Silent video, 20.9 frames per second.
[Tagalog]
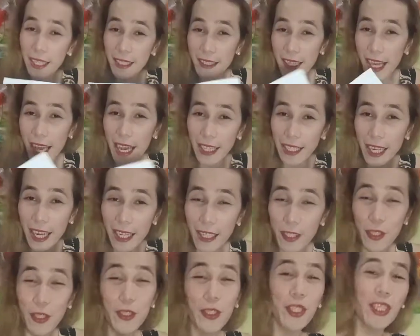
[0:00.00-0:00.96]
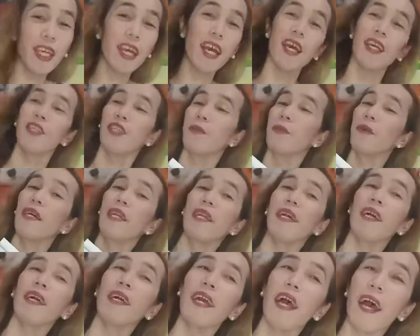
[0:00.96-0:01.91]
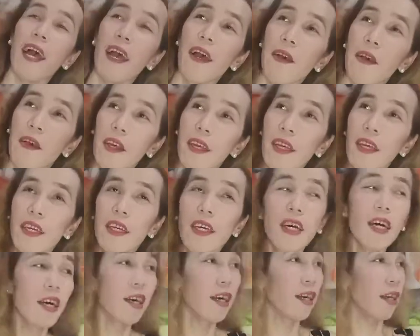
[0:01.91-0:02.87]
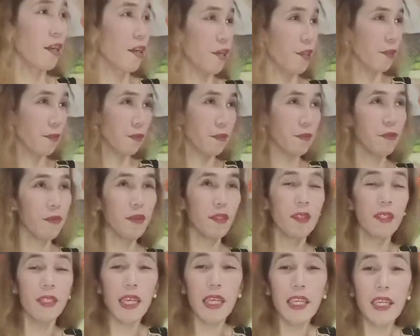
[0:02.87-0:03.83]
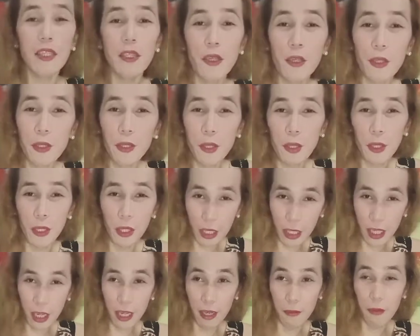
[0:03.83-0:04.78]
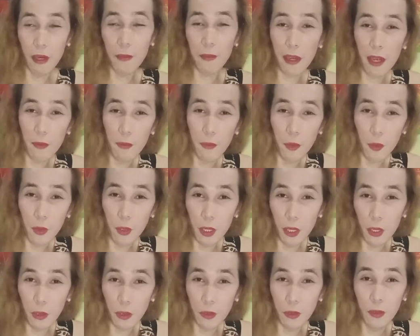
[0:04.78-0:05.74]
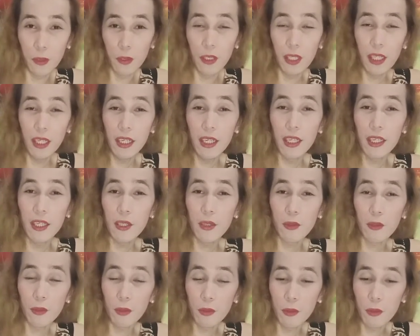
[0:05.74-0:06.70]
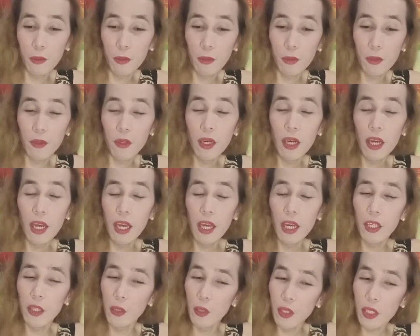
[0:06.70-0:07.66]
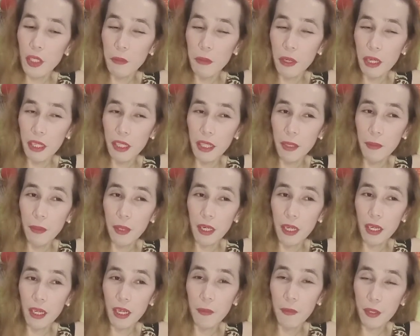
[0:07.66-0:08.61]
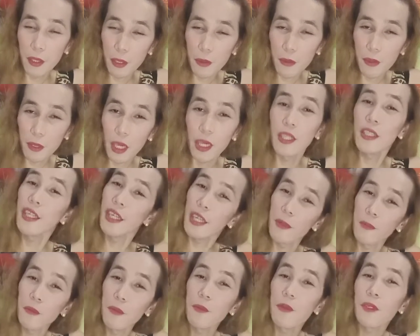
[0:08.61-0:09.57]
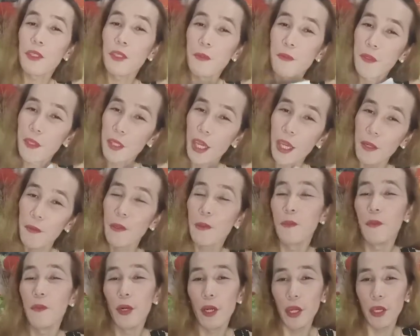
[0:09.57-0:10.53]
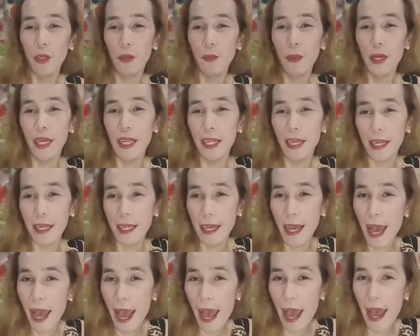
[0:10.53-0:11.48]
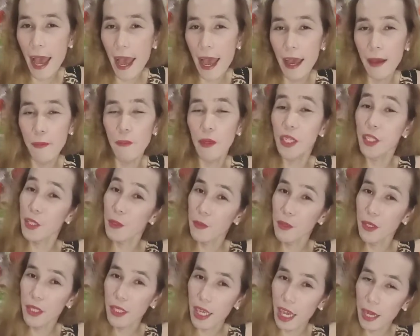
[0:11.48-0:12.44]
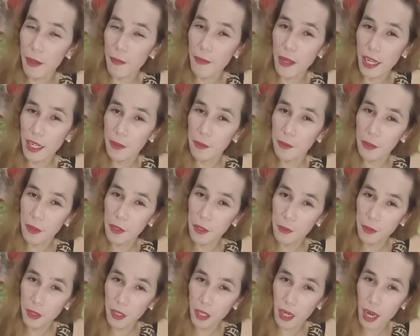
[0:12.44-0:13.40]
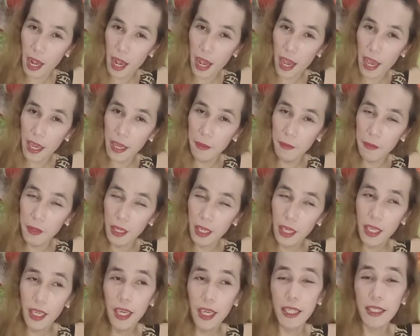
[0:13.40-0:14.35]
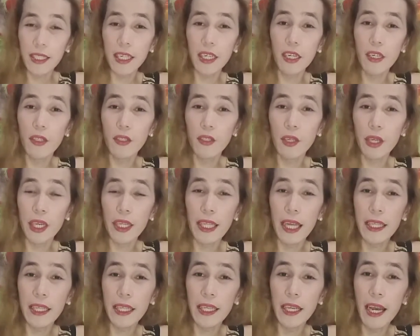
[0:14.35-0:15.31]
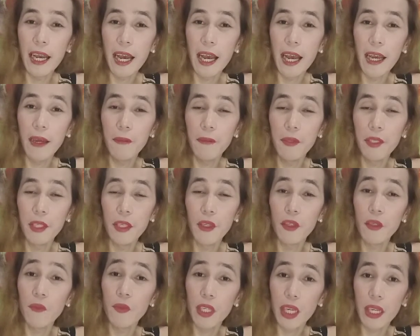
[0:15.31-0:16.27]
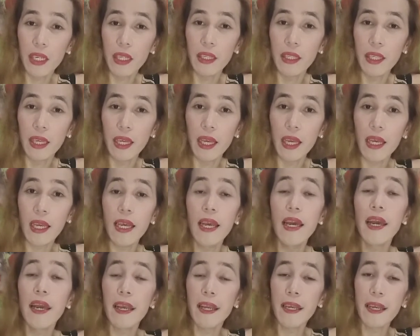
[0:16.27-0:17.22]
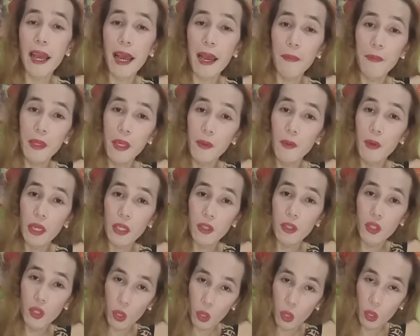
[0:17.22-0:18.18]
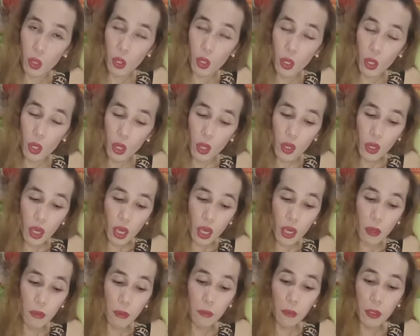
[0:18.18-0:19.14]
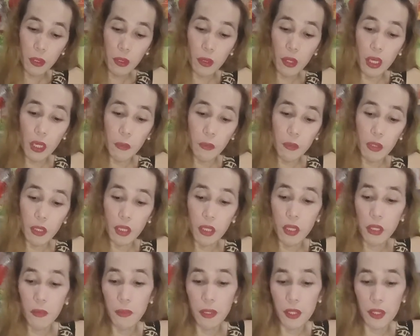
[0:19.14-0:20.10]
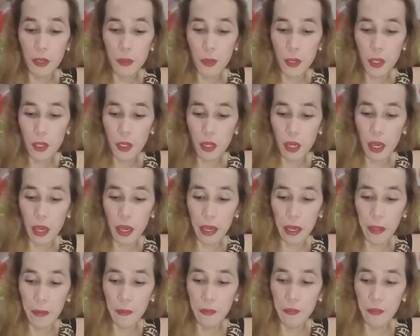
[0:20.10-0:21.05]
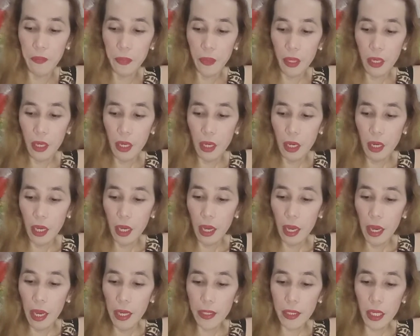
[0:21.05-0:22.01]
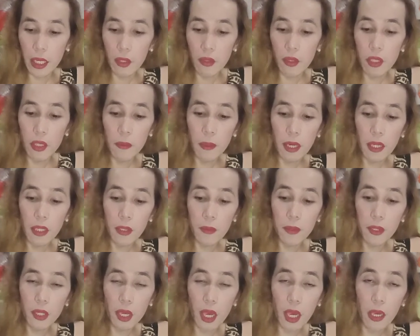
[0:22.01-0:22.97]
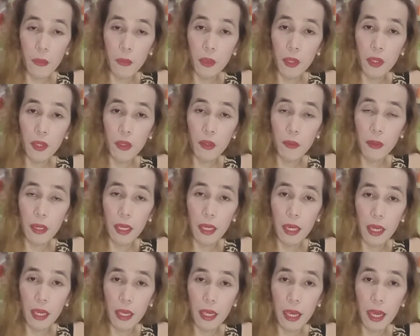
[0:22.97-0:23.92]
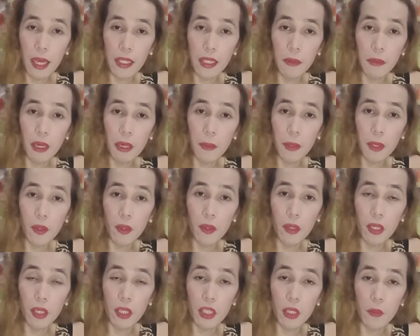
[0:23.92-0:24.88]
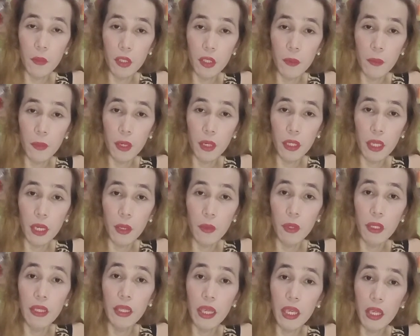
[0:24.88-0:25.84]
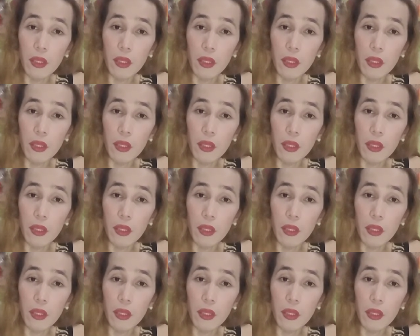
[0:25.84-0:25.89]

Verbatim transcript: excited! So, ito na nga siya mga langga. Um, sana tuloy-tuloy na talaga makapag-upload ako. So, dun sa mga hindi pa nakakapag-subscribe, sana po mag-subscribe na po kayo mga langga. Mag-subscribe lang na mag-subscribe. At saka also kay Daddy Gab sa YouTube channel niya, Gabi Wadjong. Uh, ah, huwag po niyo kalimutan din mag-subscribe. At saka dun sa mga subscriber ko, mga langga, sa mga patuloy na sumusuporta, well,